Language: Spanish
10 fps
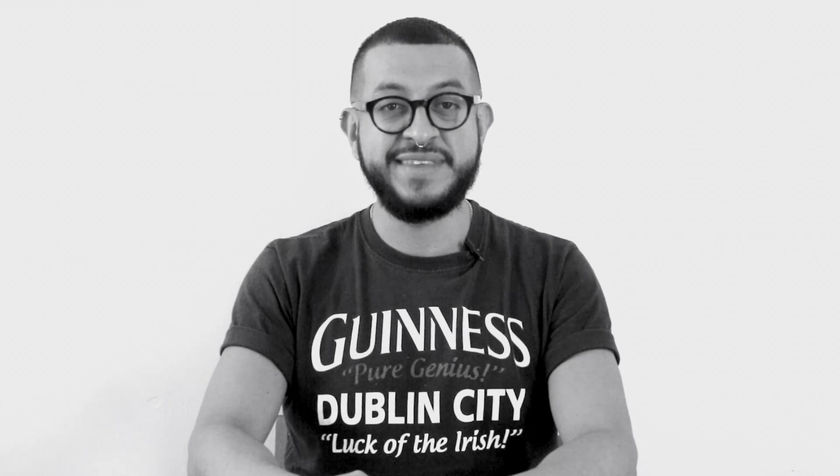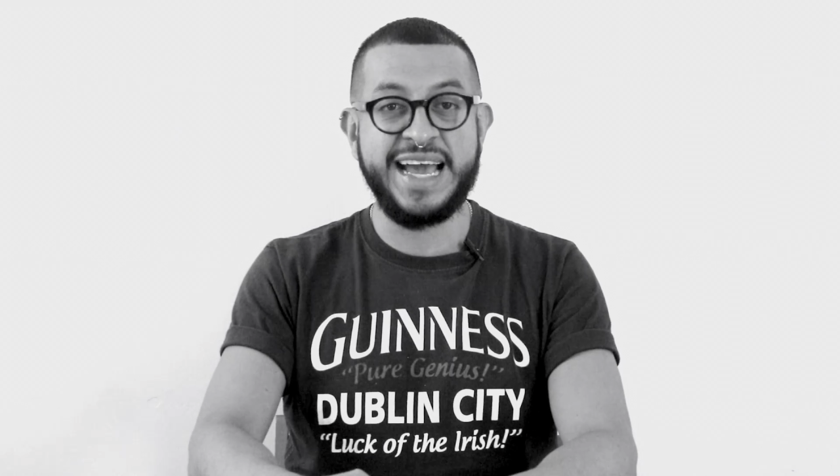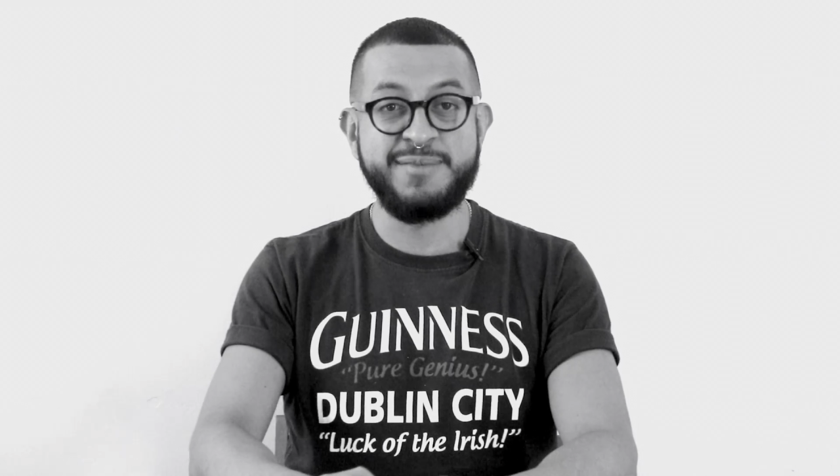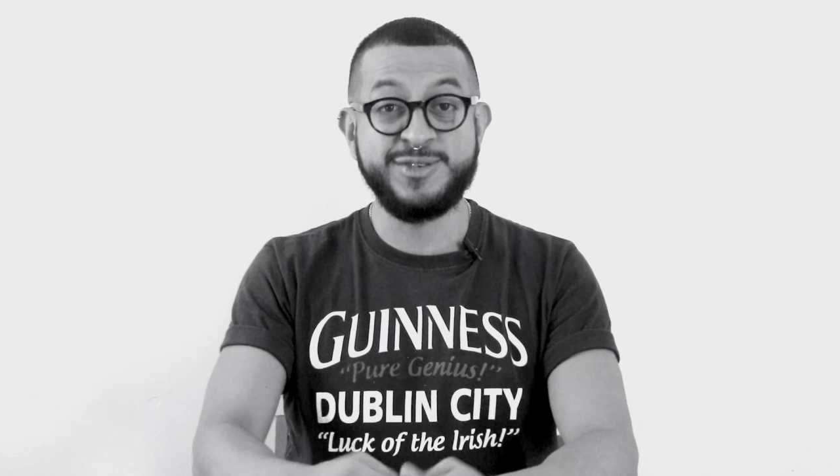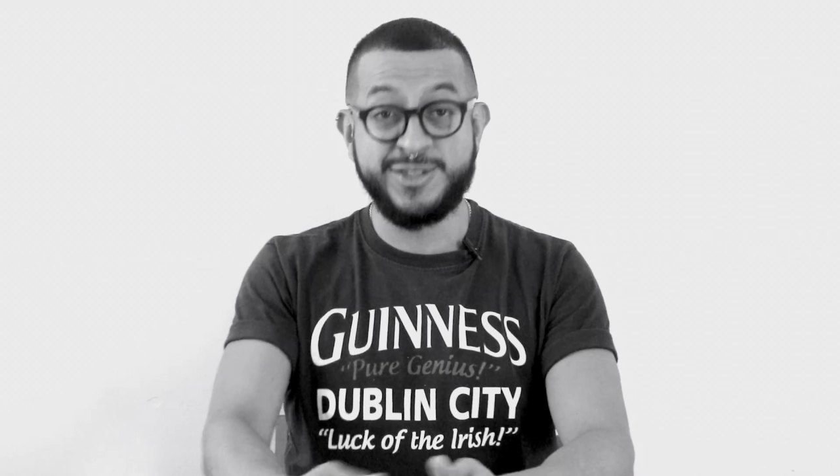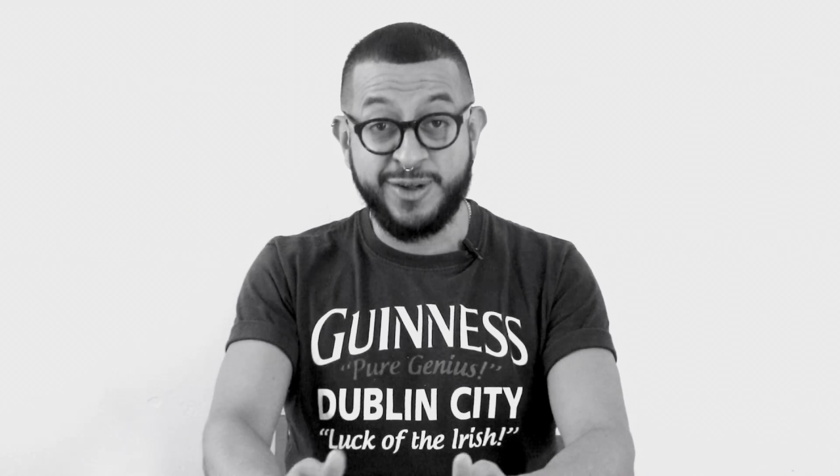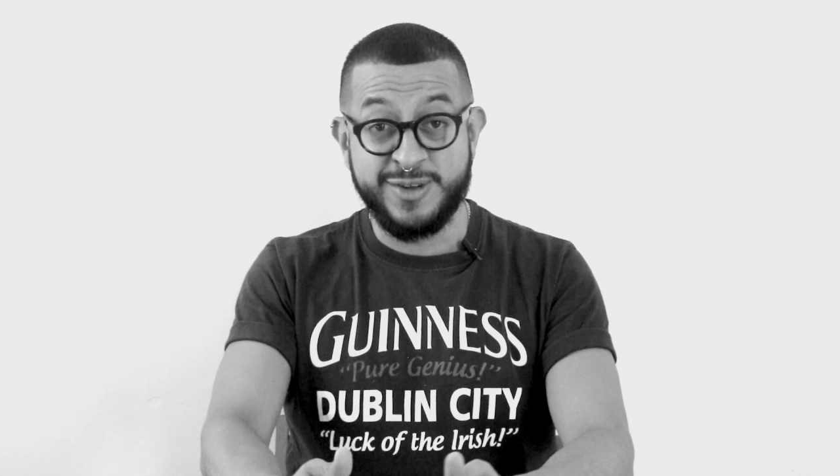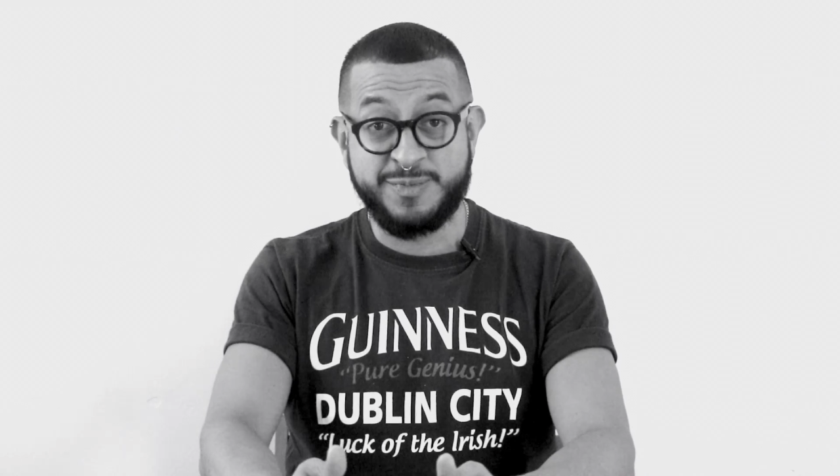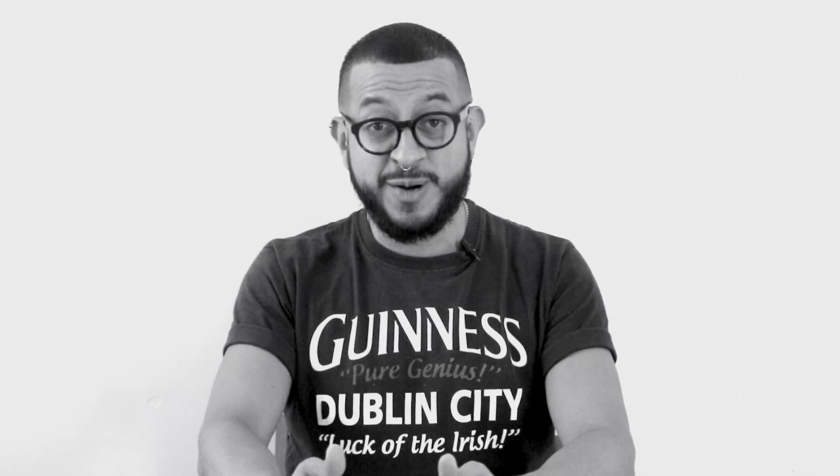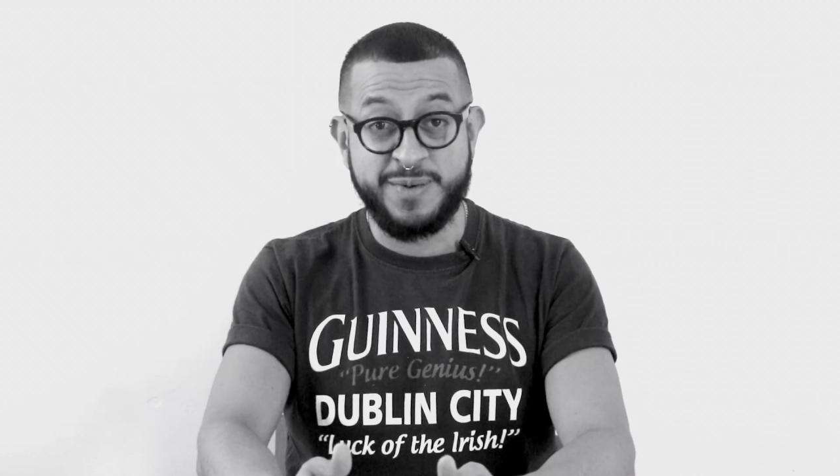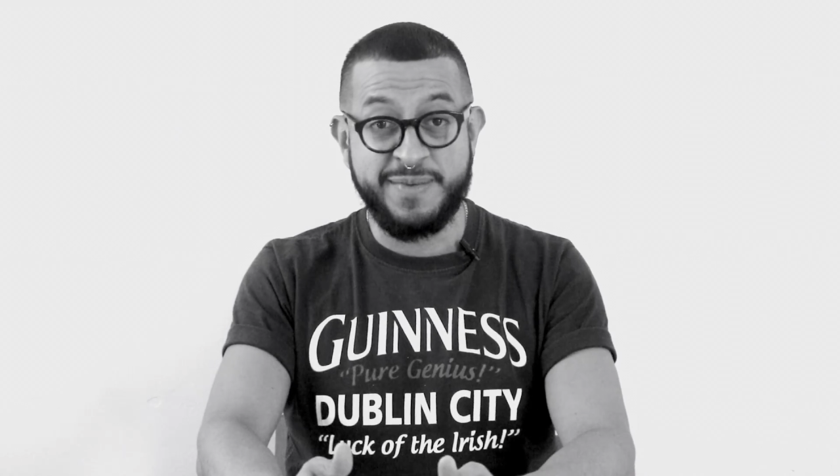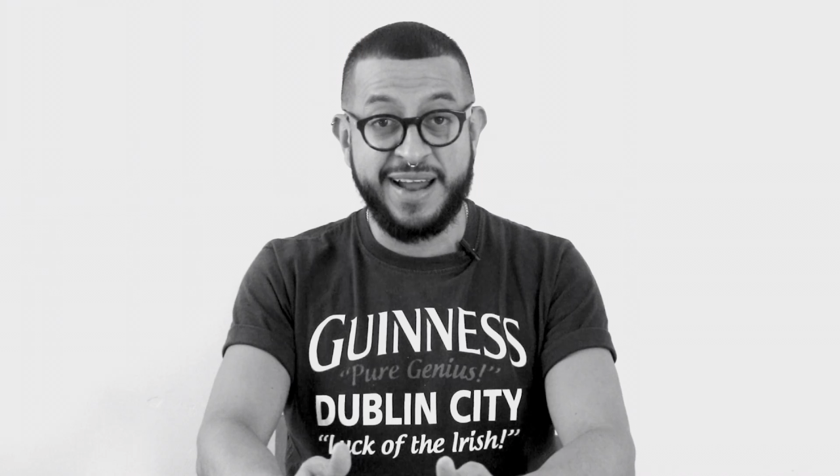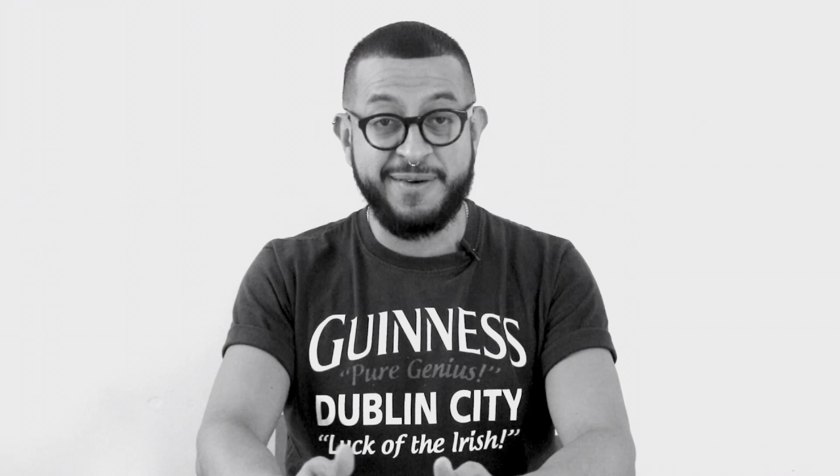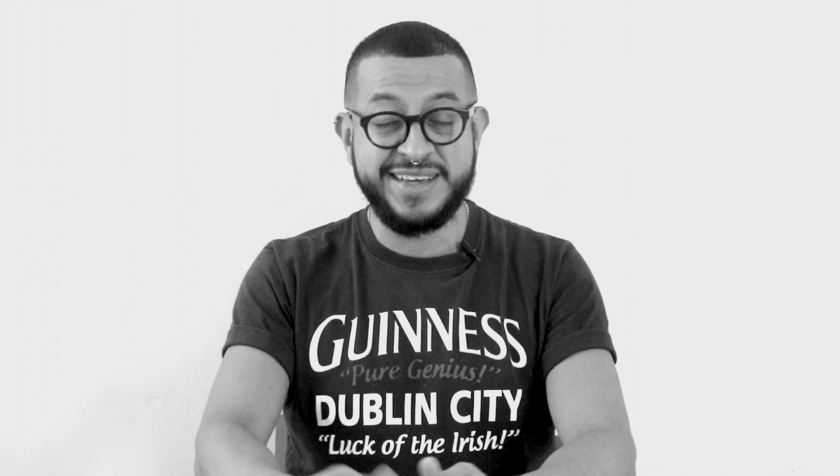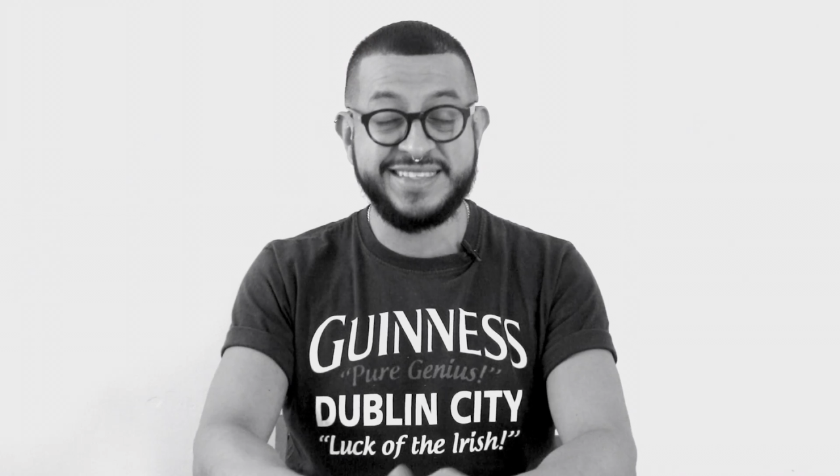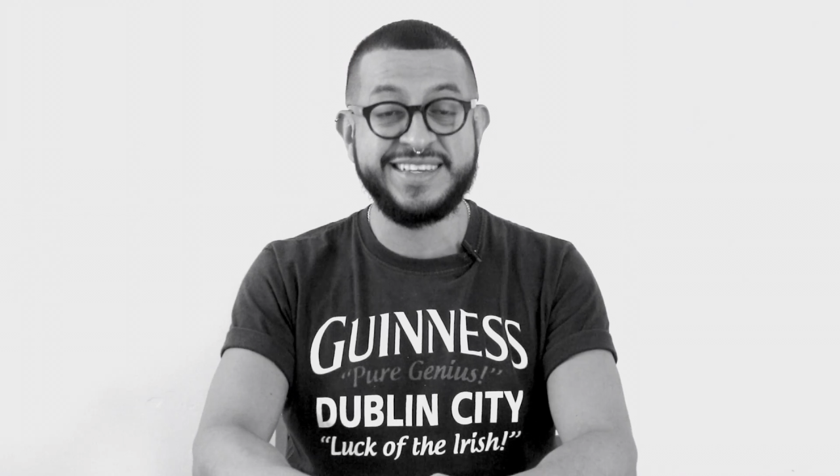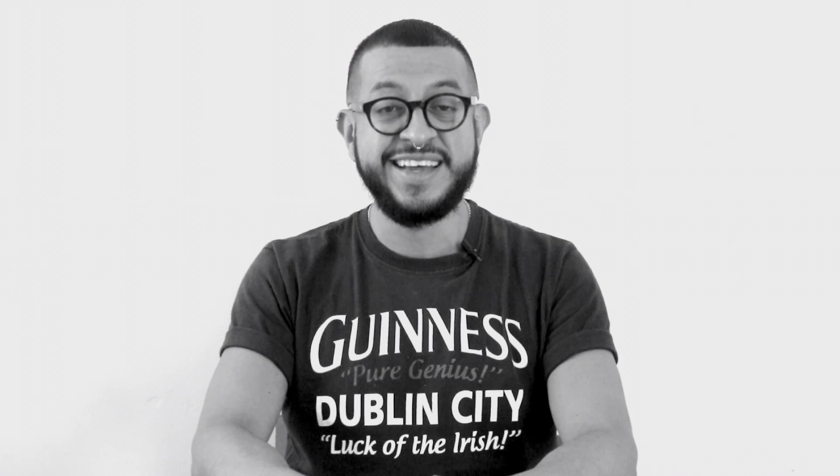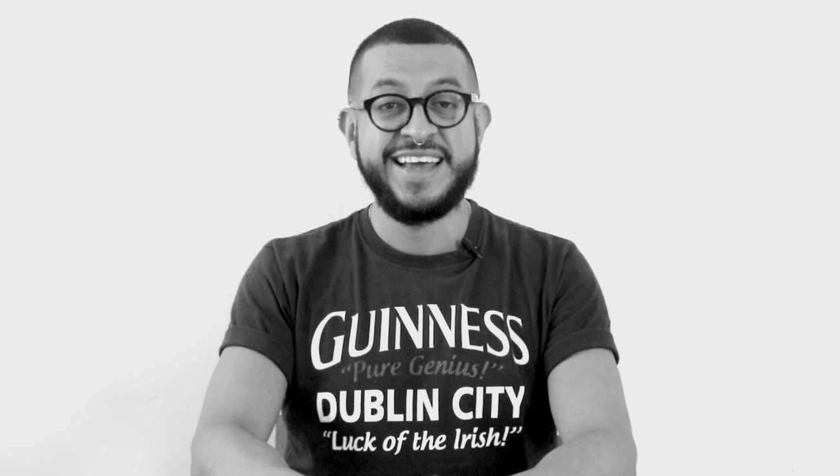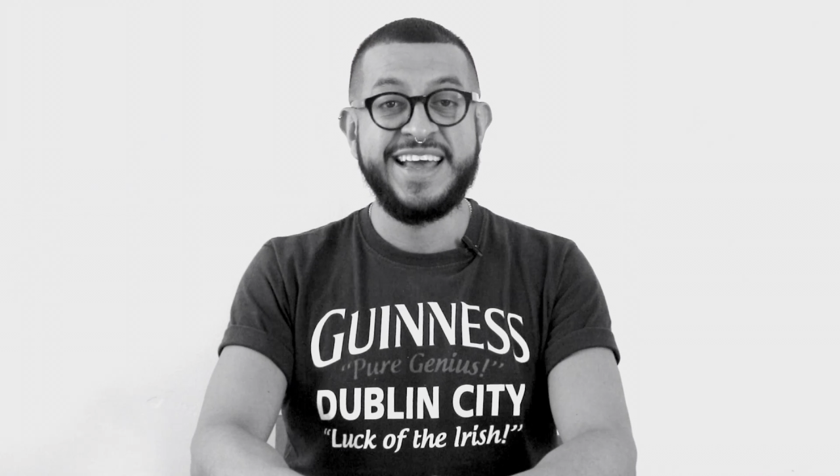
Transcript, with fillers: llegamos todos por primera vez